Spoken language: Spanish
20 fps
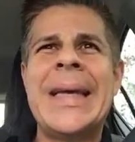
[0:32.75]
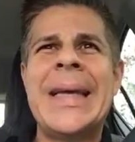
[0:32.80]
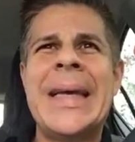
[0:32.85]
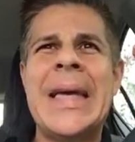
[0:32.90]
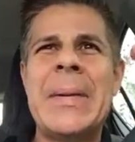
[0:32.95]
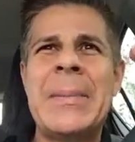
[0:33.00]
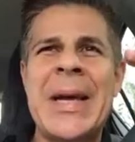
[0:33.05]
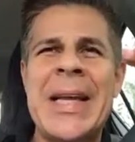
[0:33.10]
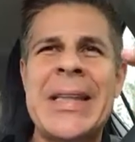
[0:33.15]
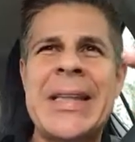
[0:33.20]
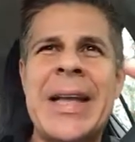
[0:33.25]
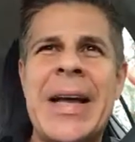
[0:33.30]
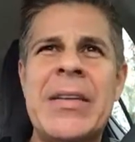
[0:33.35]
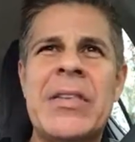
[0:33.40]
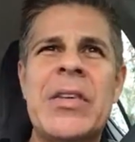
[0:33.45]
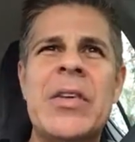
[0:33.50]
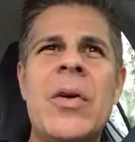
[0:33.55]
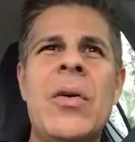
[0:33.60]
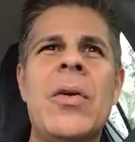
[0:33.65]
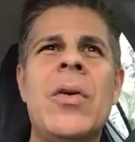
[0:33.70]
y me
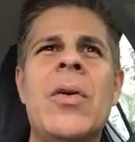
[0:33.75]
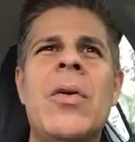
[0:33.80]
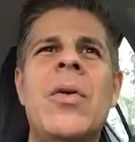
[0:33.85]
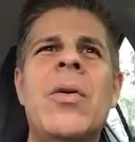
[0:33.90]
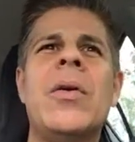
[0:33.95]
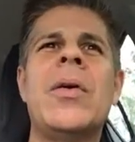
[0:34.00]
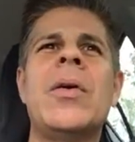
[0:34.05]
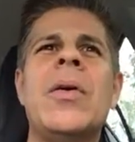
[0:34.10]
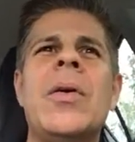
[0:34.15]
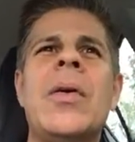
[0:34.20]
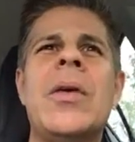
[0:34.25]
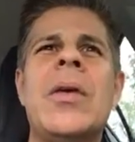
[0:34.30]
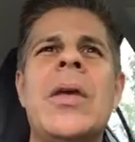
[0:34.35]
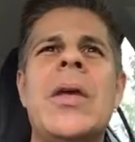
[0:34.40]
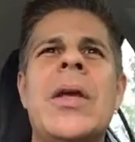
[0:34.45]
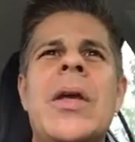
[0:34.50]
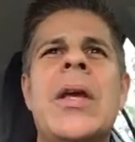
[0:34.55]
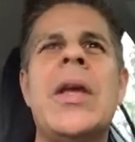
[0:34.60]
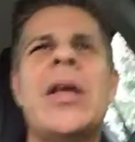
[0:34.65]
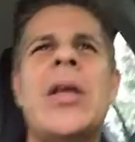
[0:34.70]
estaciono
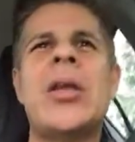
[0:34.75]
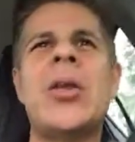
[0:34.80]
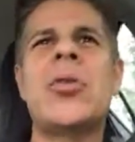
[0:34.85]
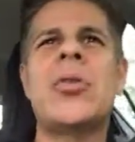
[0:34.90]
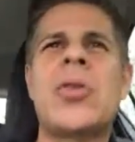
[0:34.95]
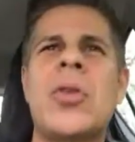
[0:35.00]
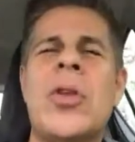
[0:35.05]
y,